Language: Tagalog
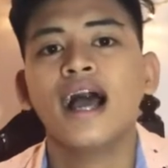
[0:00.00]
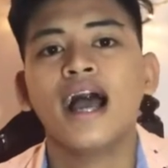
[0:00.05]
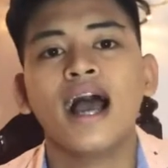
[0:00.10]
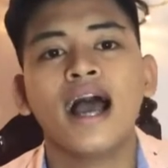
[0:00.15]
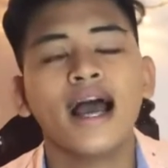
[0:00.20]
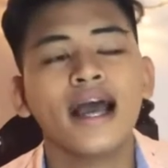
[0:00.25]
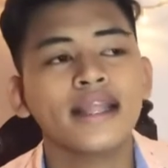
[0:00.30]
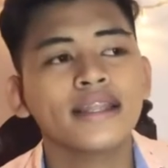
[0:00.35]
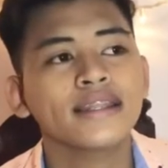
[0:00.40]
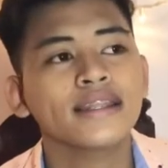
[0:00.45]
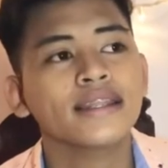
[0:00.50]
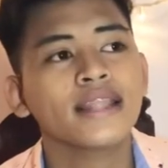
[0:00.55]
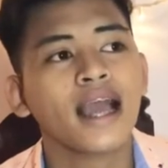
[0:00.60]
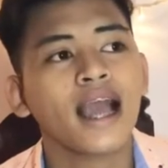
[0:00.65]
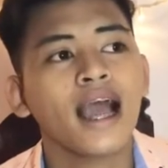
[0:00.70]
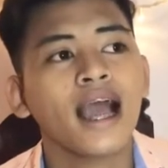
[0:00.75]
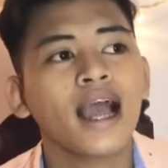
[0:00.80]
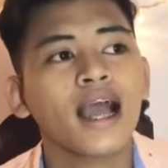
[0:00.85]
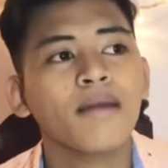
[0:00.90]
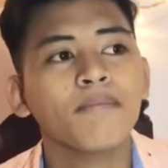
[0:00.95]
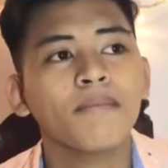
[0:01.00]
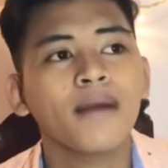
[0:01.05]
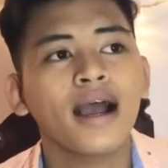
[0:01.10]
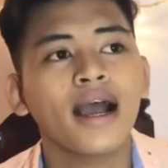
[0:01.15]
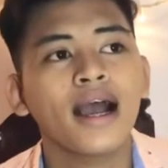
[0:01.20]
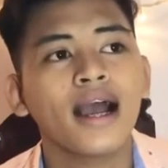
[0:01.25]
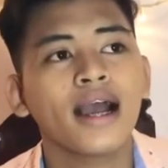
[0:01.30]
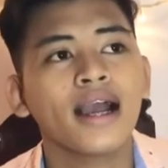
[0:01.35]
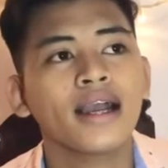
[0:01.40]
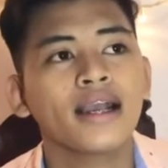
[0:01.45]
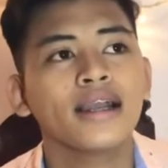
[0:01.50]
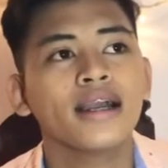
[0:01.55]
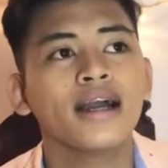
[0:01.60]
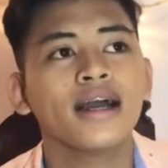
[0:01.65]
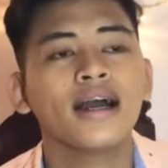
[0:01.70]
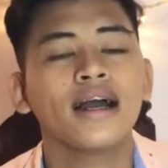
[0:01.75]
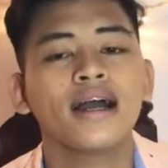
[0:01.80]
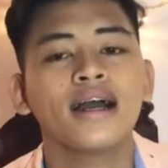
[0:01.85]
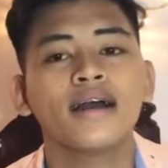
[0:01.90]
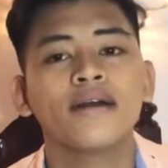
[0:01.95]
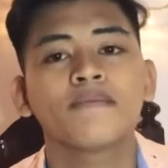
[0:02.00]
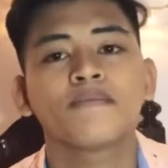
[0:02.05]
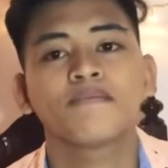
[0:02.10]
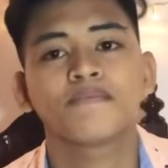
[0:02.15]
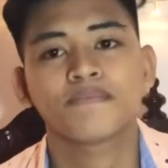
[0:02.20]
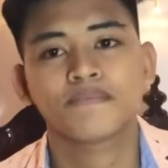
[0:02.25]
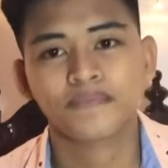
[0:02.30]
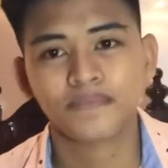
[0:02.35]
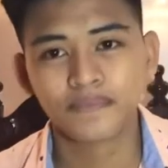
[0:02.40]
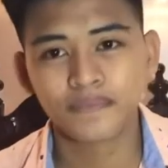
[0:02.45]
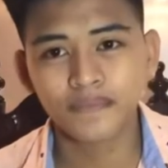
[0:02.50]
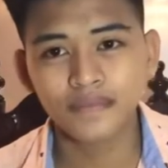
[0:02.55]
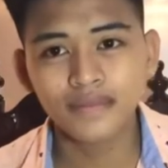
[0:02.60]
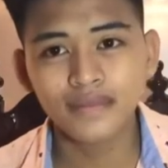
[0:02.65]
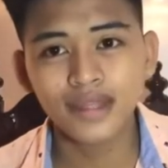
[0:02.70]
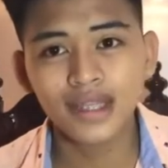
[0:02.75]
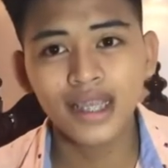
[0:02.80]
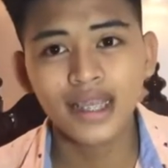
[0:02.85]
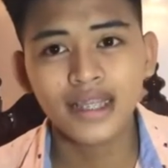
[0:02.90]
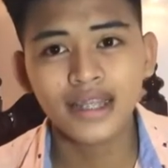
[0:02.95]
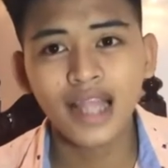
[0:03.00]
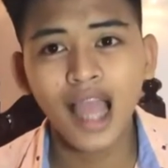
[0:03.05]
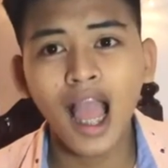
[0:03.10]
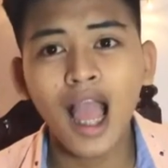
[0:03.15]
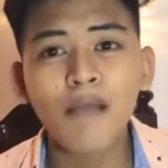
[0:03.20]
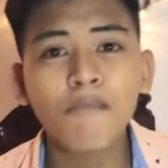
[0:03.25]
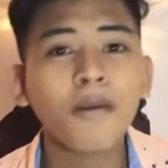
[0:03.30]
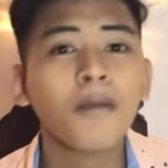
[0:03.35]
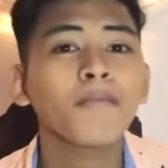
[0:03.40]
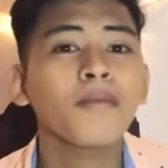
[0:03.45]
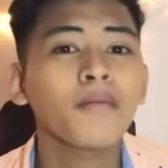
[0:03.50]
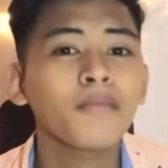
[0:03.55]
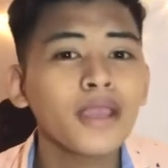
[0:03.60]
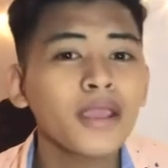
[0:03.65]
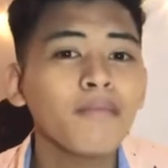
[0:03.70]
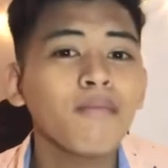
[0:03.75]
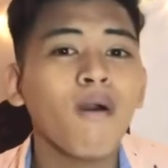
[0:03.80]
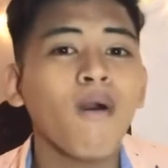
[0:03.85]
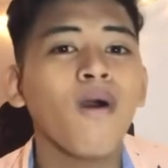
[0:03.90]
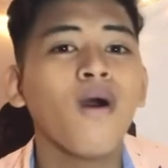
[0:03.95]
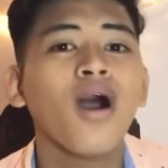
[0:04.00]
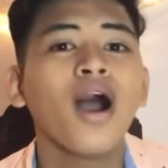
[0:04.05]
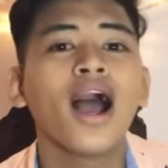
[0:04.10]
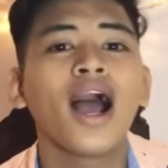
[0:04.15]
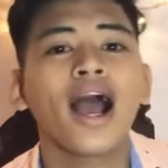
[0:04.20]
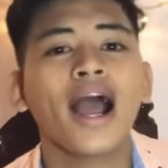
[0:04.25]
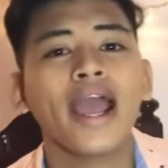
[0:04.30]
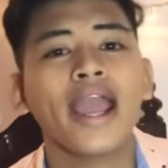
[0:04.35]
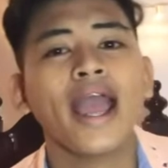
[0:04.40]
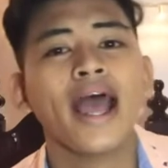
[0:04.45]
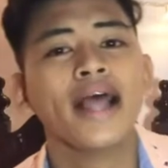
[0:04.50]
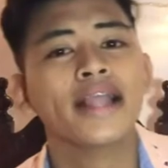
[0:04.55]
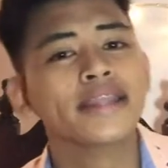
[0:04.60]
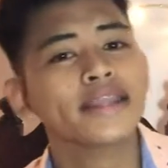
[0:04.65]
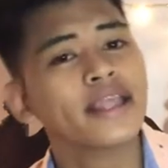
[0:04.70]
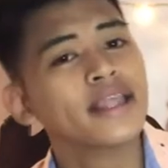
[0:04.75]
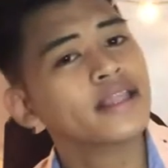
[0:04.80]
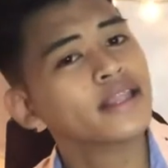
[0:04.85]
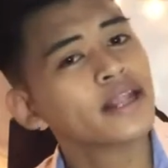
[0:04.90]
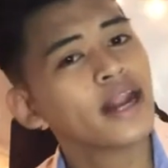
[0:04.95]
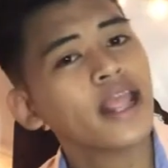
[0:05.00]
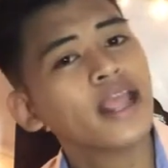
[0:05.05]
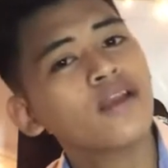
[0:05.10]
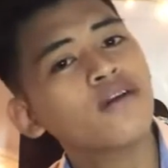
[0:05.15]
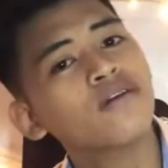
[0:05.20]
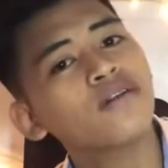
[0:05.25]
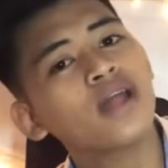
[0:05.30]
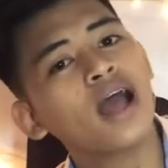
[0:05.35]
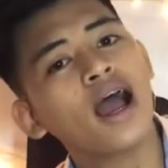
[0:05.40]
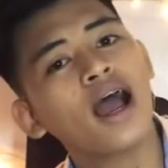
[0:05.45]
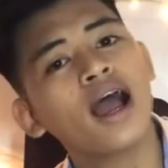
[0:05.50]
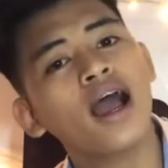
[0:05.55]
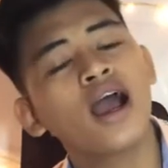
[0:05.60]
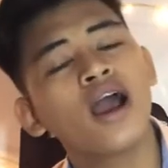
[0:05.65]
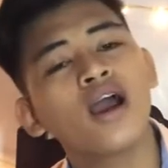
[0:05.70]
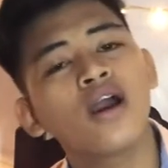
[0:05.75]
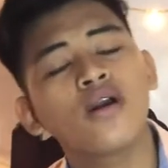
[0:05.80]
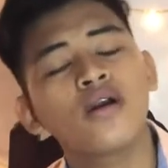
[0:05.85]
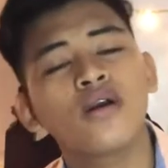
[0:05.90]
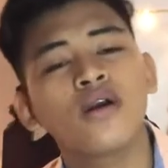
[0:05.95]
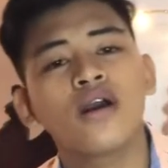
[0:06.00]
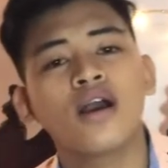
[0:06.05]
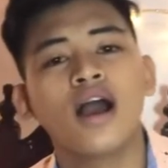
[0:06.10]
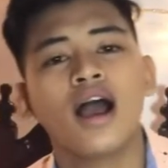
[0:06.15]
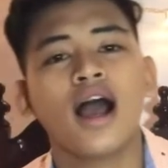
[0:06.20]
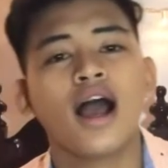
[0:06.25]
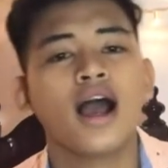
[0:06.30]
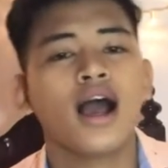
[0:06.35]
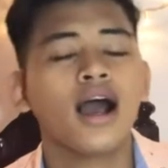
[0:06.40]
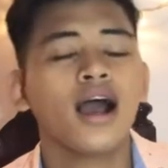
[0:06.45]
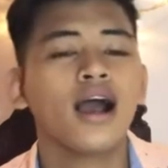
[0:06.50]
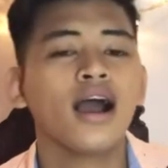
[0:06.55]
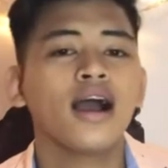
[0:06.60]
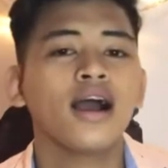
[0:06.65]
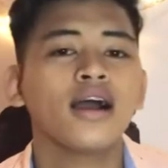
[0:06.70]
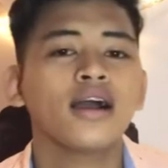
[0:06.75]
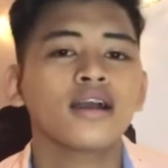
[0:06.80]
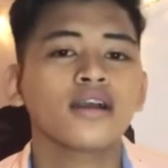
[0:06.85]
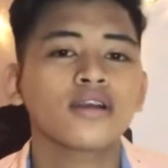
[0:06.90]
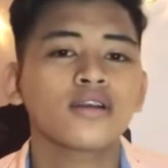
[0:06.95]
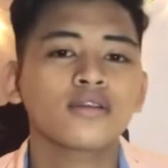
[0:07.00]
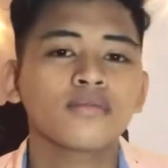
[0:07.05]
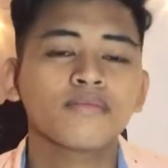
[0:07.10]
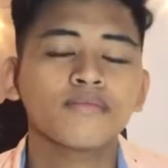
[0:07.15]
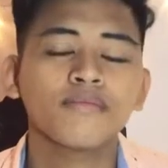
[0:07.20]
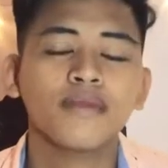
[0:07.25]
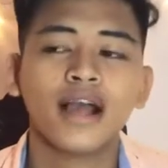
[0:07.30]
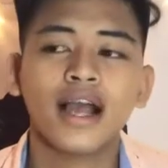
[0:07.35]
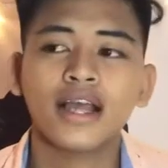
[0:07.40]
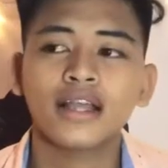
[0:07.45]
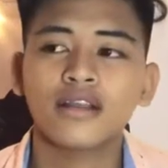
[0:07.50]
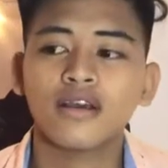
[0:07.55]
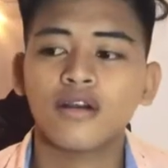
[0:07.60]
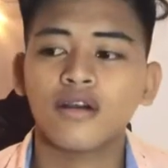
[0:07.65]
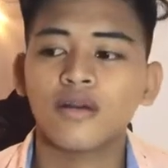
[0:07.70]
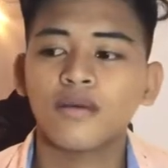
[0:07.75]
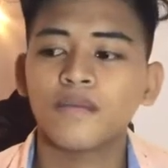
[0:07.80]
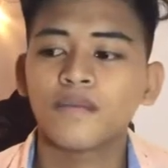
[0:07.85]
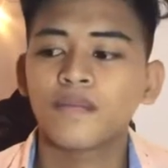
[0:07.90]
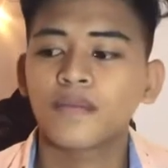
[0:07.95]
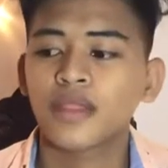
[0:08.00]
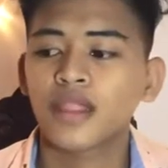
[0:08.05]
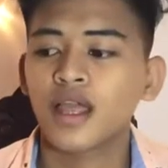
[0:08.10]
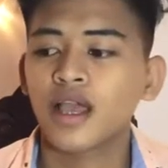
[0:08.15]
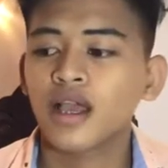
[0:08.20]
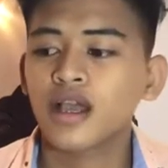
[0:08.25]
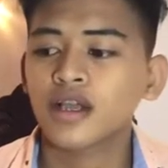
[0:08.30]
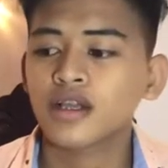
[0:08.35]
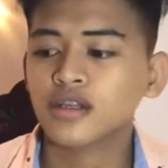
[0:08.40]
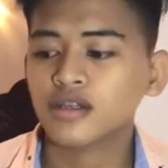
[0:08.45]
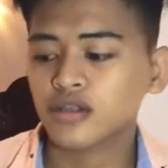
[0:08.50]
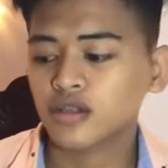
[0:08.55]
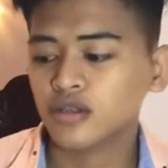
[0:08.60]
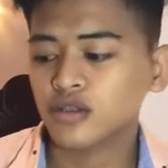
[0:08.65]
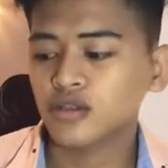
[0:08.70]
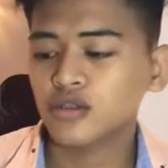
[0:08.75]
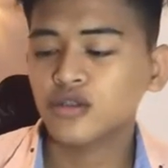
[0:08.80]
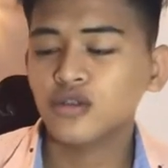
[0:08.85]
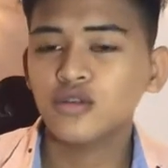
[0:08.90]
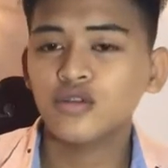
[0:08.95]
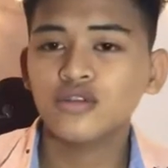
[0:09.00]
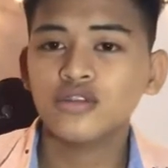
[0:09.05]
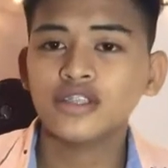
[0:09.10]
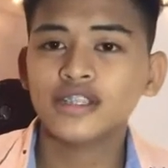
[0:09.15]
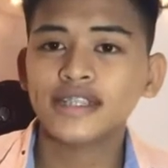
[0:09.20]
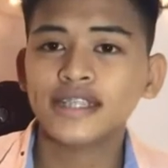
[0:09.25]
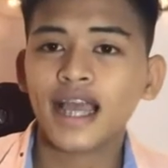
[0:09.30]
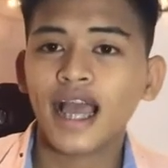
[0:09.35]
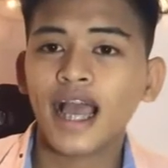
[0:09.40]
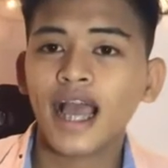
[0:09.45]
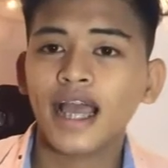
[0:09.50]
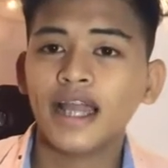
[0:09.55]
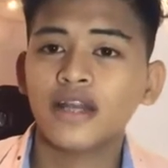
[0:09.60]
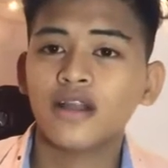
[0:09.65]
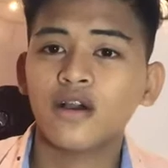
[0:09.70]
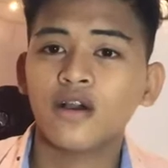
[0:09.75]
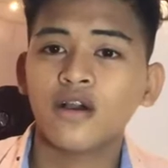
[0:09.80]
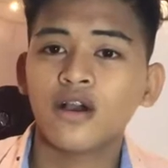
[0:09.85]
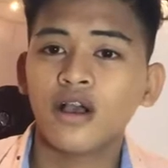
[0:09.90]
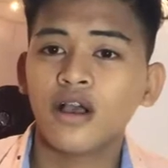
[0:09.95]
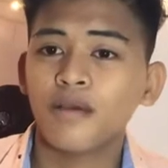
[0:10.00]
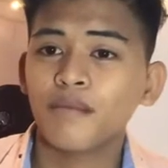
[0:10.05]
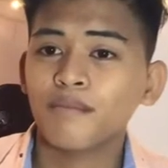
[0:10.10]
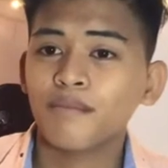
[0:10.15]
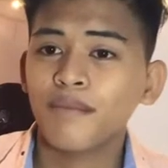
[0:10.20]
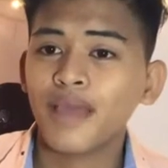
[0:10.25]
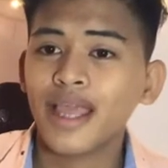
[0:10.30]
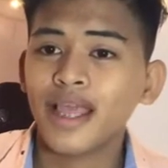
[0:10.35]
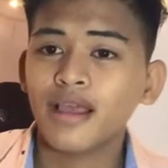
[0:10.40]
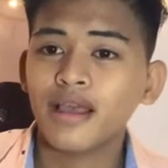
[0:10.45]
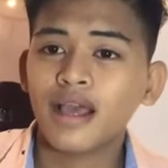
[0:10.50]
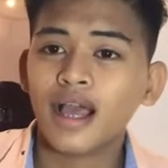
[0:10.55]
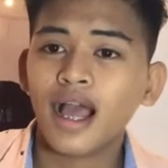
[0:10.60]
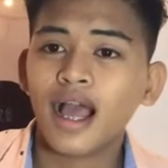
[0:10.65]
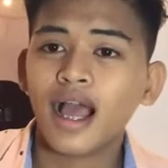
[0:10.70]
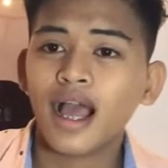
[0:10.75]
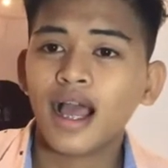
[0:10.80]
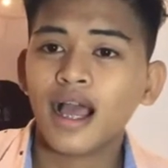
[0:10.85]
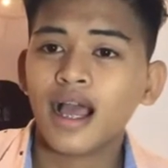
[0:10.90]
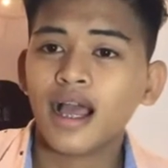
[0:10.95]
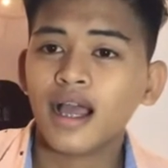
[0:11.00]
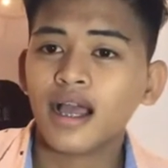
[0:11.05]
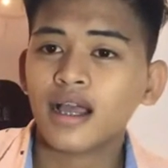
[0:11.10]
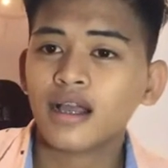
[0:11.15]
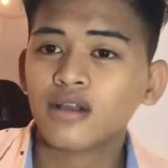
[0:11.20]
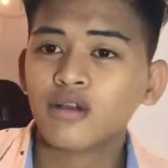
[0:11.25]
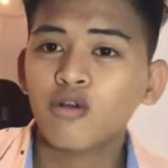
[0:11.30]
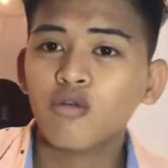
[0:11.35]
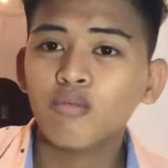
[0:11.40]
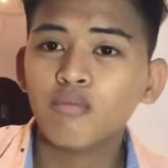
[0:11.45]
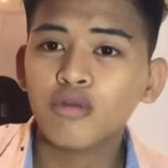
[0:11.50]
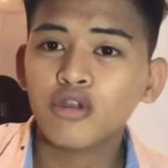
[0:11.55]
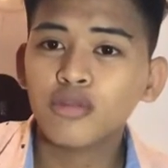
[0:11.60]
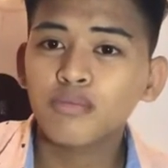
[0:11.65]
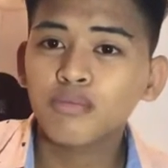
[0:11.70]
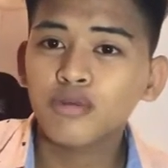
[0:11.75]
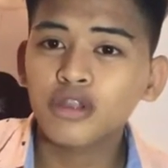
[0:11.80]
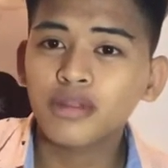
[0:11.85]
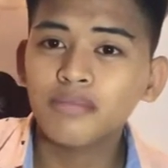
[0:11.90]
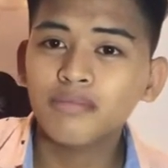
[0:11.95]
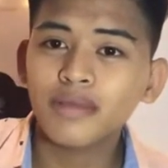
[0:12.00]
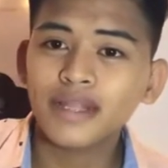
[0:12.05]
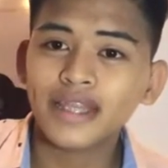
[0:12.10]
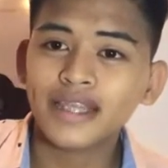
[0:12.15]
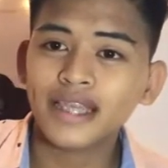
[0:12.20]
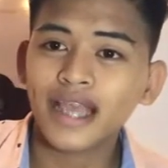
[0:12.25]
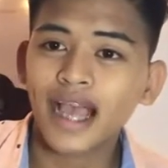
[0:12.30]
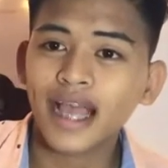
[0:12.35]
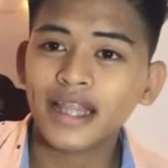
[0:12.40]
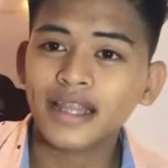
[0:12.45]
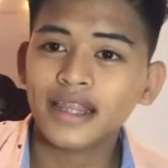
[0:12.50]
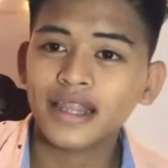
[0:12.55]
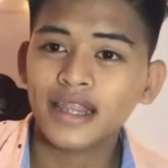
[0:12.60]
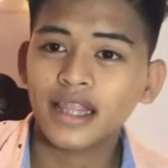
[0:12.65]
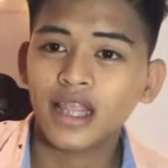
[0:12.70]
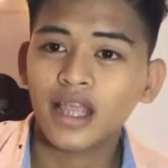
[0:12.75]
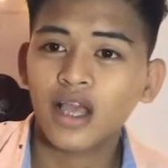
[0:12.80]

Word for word: at nakakapag... Uh, nakakapagpabibo. Kaya tinry ko na uh, ano dun sa ano me, uh, kung budbud man yan